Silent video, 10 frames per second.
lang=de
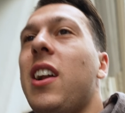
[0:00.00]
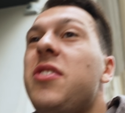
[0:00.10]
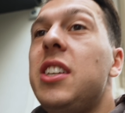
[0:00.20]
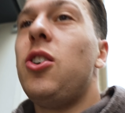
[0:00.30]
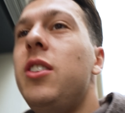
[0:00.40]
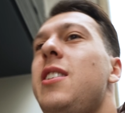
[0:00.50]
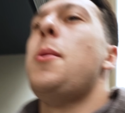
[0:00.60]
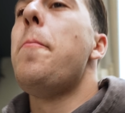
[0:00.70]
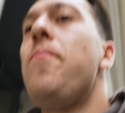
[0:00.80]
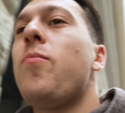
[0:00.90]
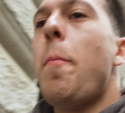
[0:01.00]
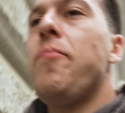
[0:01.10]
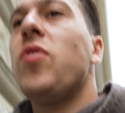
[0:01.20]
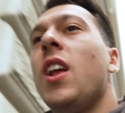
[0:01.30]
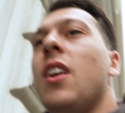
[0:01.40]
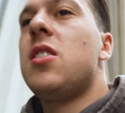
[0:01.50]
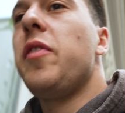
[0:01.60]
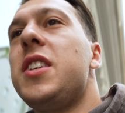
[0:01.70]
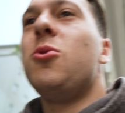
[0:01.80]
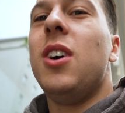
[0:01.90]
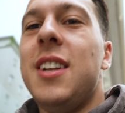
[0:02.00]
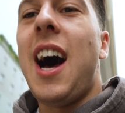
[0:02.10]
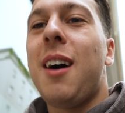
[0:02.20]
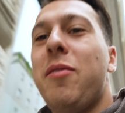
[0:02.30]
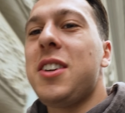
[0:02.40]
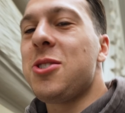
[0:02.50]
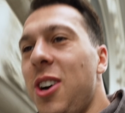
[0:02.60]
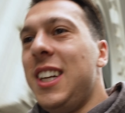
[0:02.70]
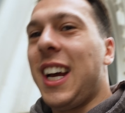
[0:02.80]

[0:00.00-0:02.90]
Ich hatte es wirklich noch nie, dass die Frisur nach dem Friseur